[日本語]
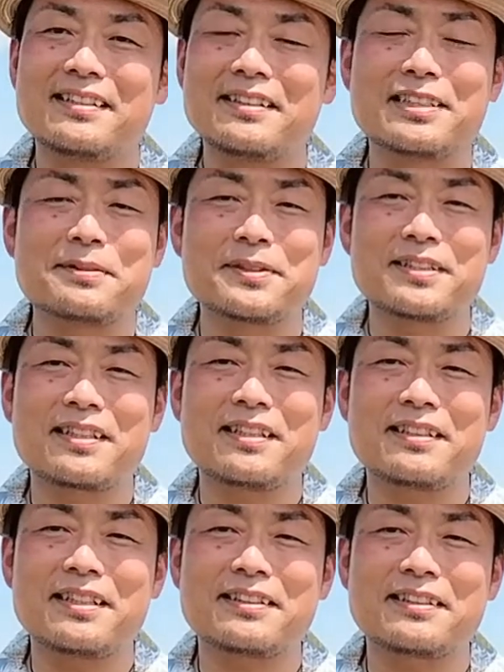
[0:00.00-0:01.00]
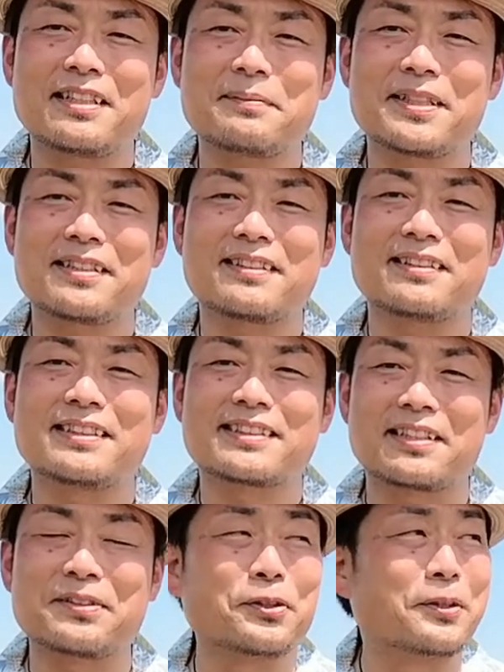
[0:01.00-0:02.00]
自分で考えたテーマだったんです
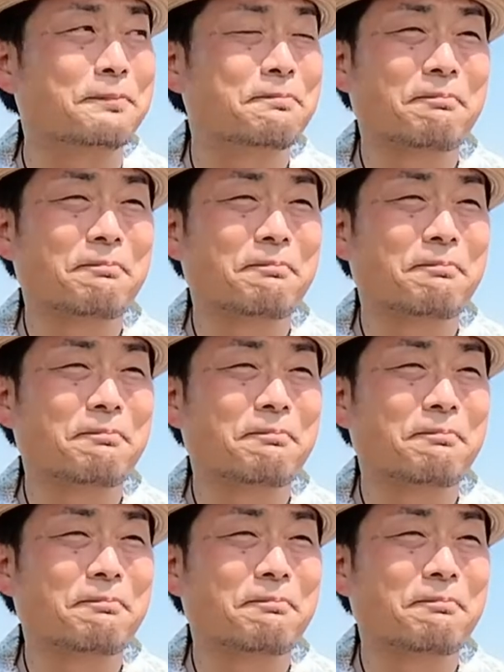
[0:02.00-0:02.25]
けど、